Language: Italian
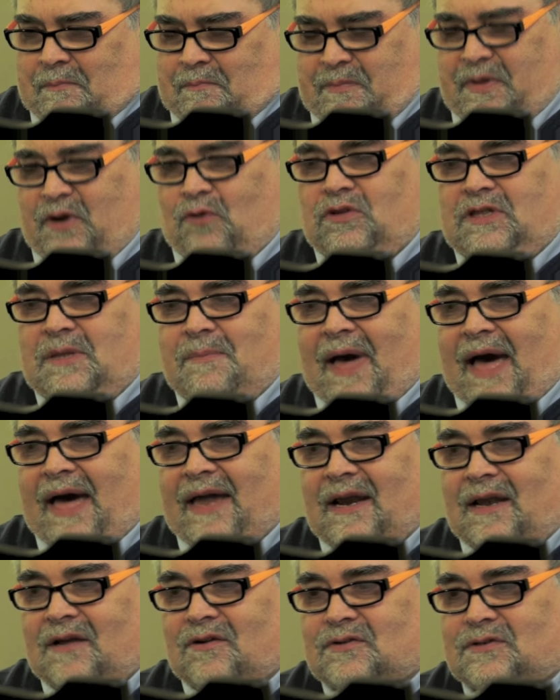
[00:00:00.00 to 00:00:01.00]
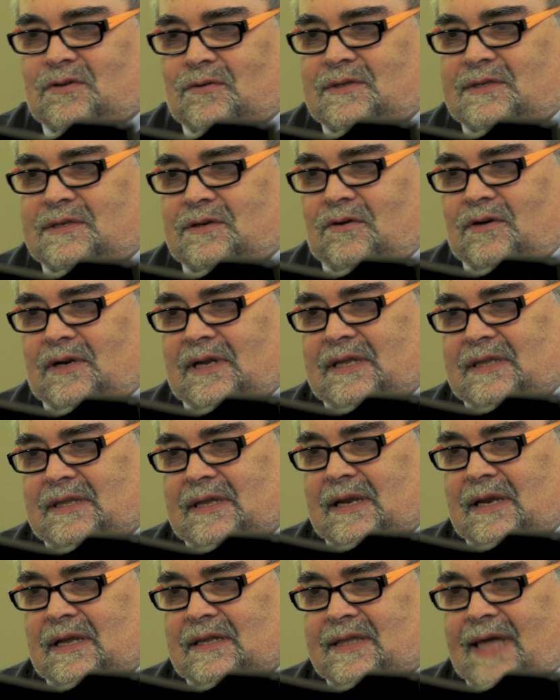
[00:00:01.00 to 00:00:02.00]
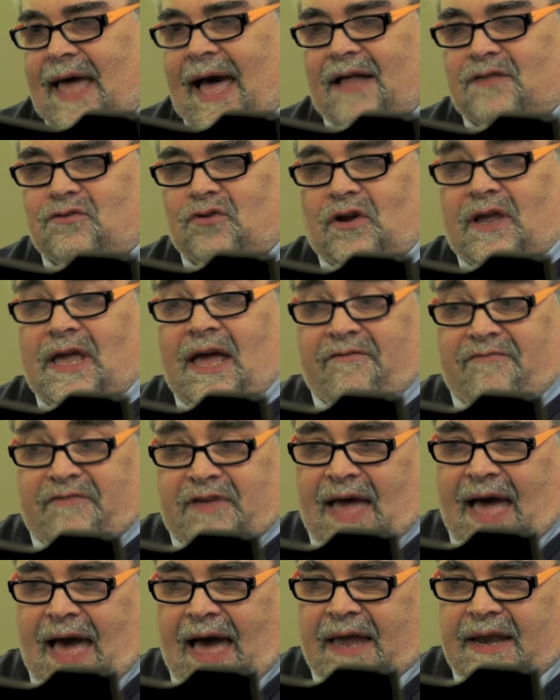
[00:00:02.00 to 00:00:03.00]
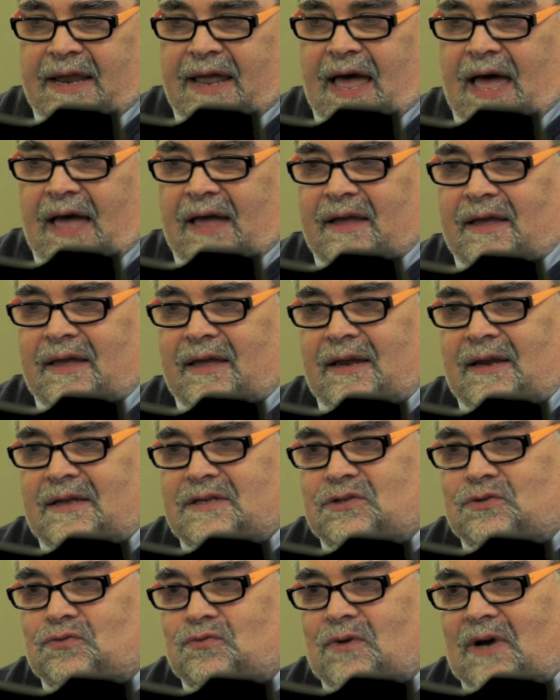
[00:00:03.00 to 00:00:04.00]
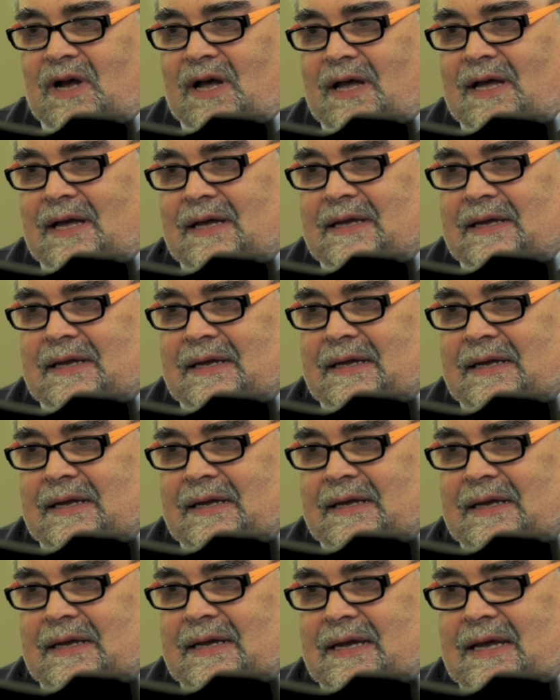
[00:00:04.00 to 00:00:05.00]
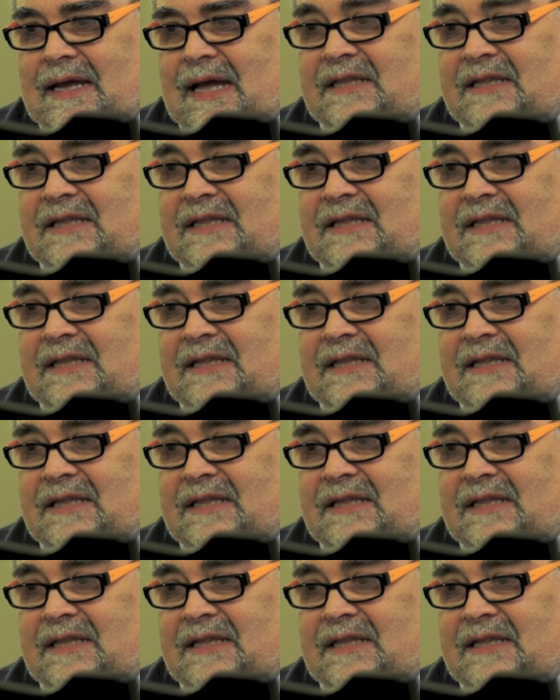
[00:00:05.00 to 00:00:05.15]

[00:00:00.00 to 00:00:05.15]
per ultimare la costruzione del teatro e avviare anche la sua uh,